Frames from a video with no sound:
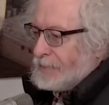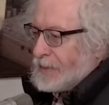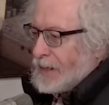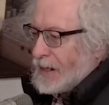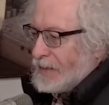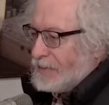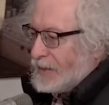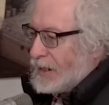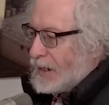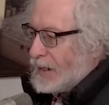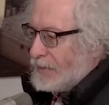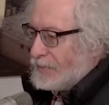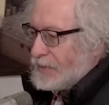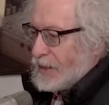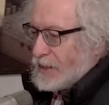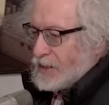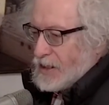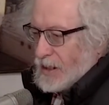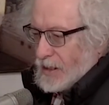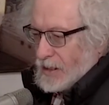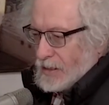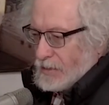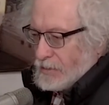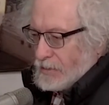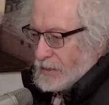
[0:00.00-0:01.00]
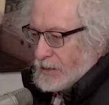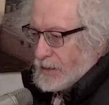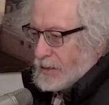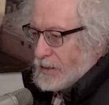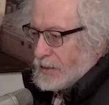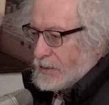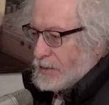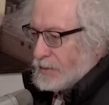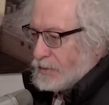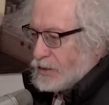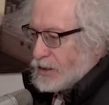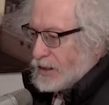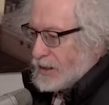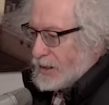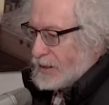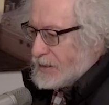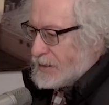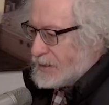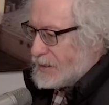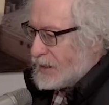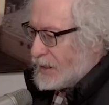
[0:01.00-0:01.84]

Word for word: Говорили в начале года, не случилось.